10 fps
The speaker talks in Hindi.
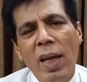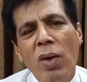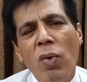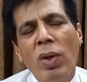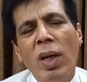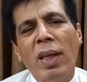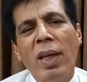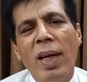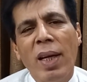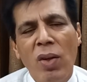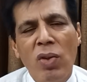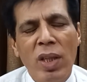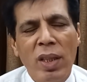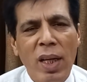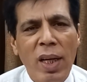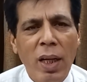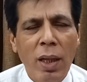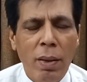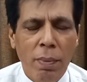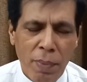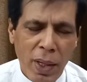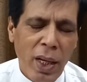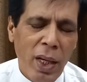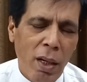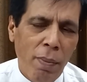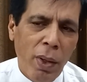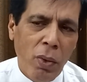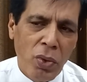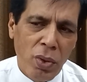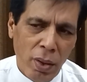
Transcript: कि उनका ट्रायल नहीं हो सकता लेकिन मेरे इलम में कुछ